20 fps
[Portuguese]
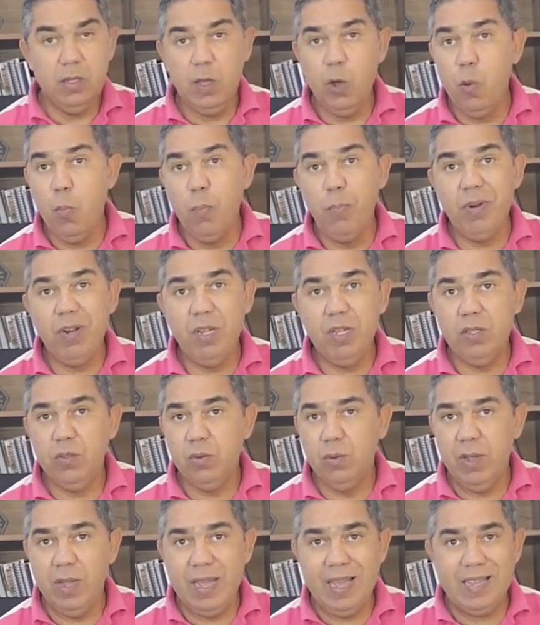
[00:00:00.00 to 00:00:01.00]
Tem um
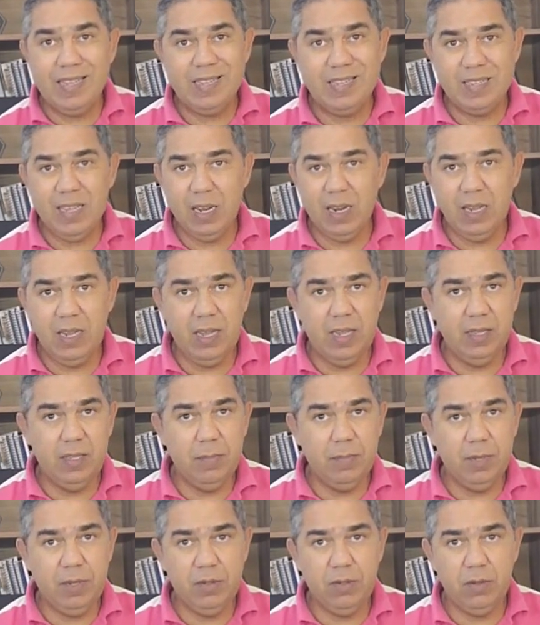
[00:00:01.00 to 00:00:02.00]
preço
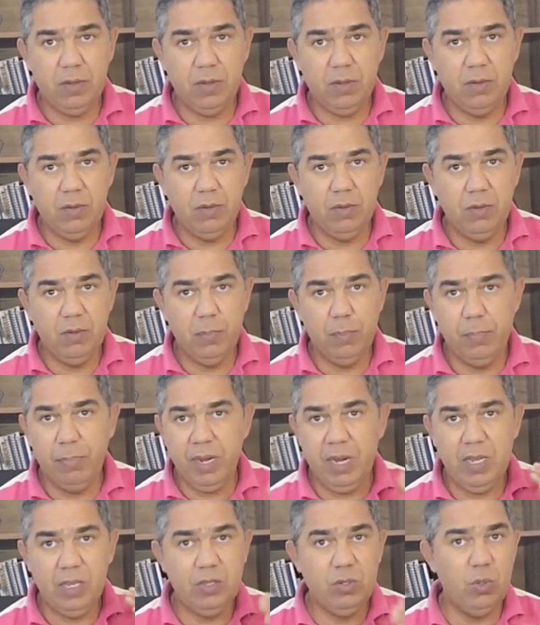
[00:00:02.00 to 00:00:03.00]
excelente, pessoal.
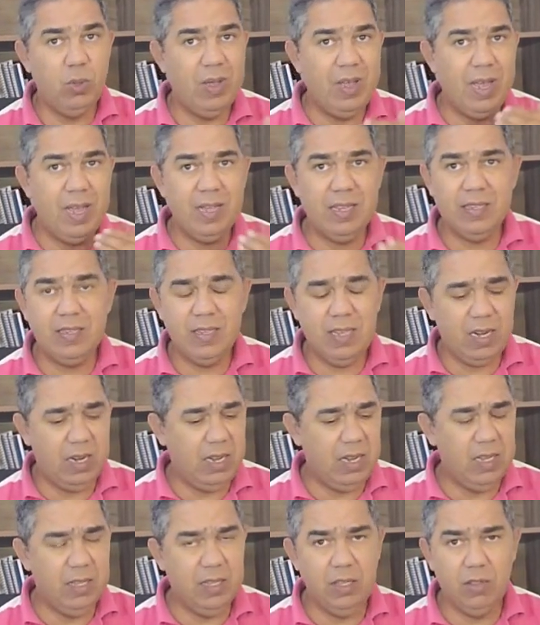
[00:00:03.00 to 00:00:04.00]
Preço
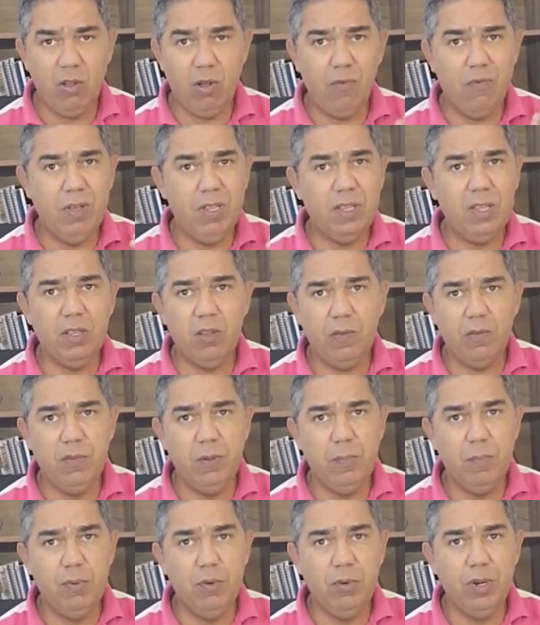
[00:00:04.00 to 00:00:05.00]
excelente, 99
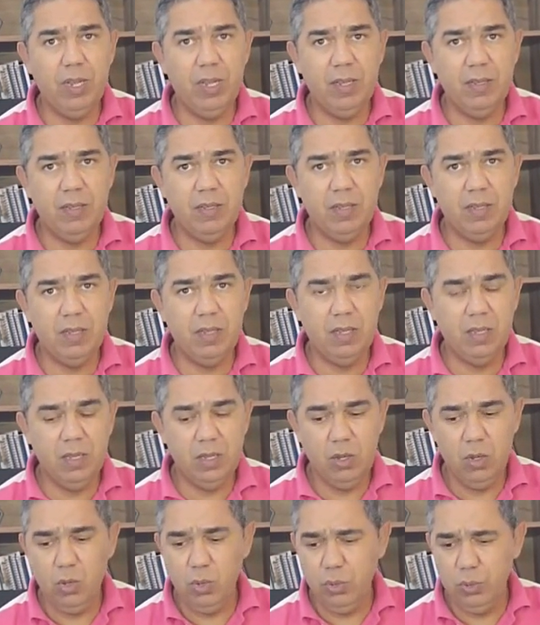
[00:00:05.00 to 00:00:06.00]
de pureza.
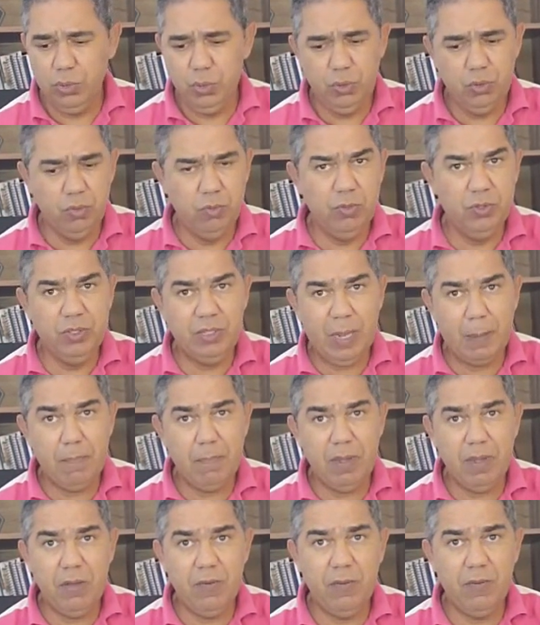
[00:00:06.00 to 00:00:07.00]
Chumbo sai
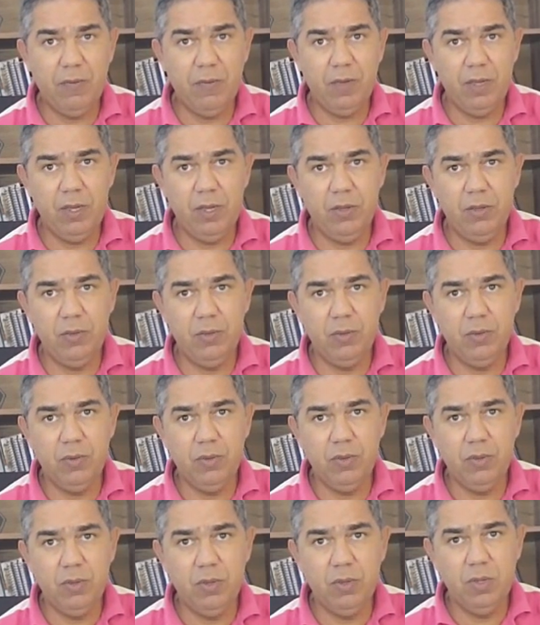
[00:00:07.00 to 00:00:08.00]
perfeito.
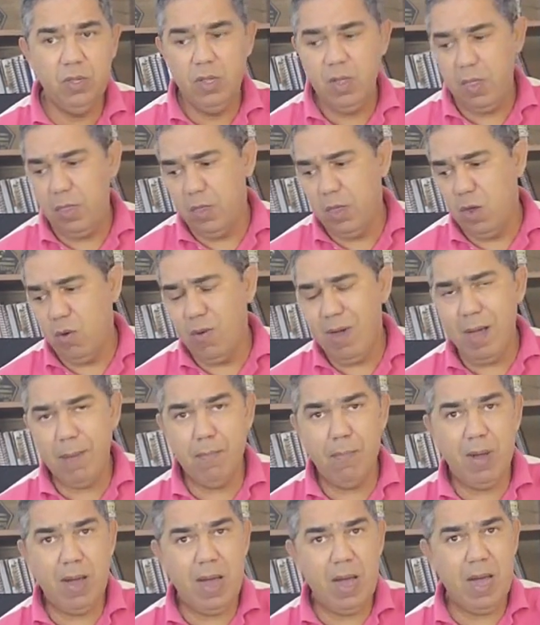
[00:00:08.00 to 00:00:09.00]
Não
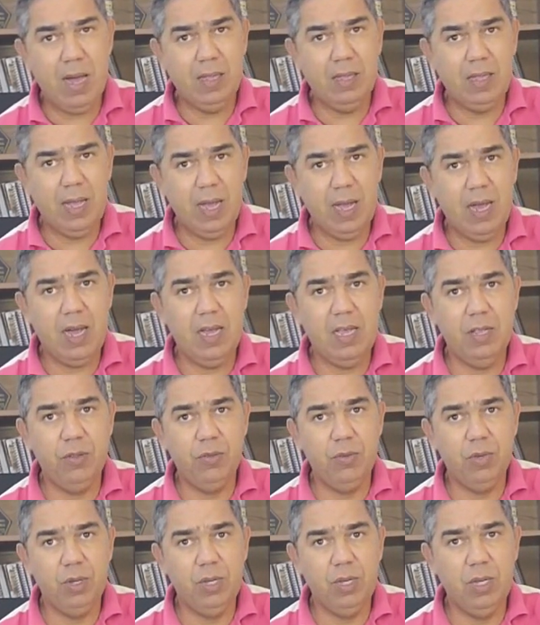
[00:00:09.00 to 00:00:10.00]
amarra na raia
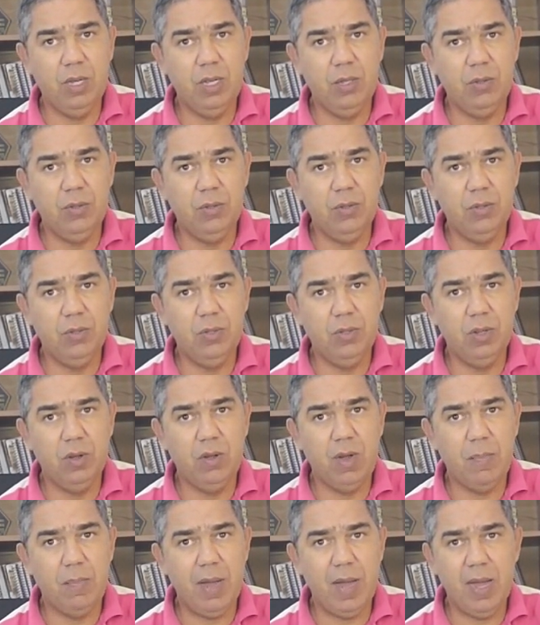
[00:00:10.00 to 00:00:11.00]
do cano,
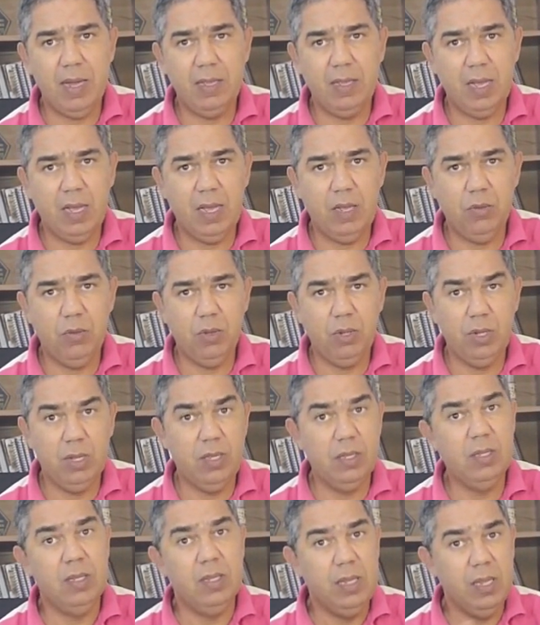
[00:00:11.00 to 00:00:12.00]
não amarra na raia do
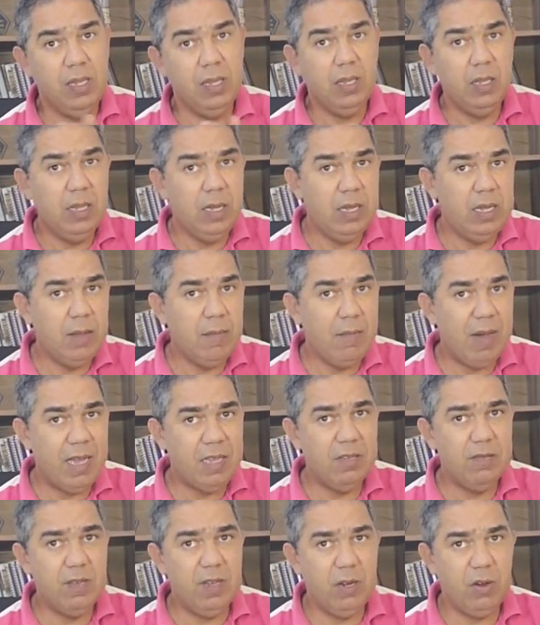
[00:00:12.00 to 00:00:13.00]
cano. Ganha
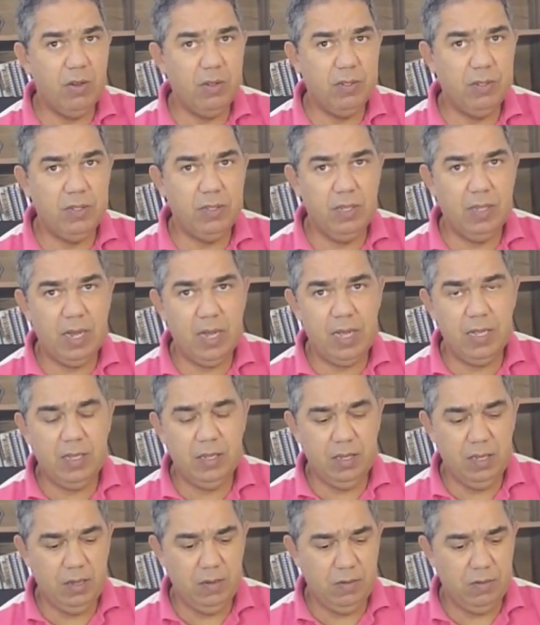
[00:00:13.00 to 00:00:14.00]
mais
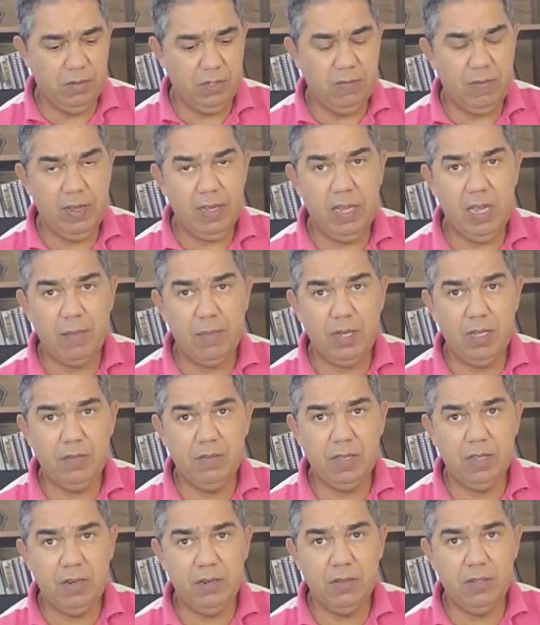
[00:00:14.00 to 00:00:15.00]
velocidade, você vai ganhar mais
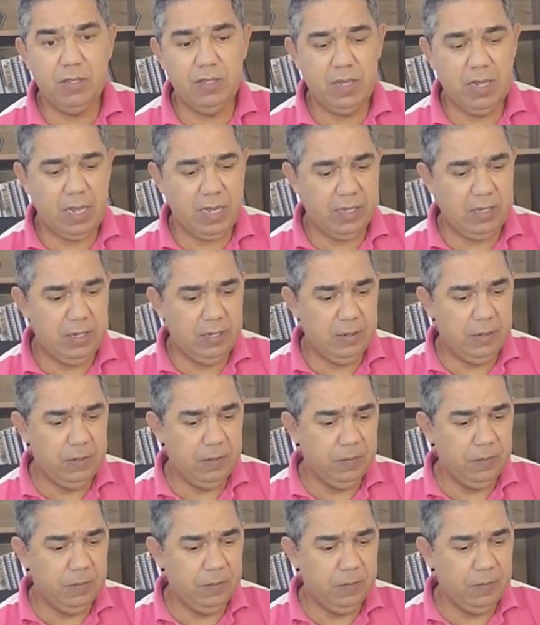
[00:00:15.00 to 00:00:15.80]
velocidade.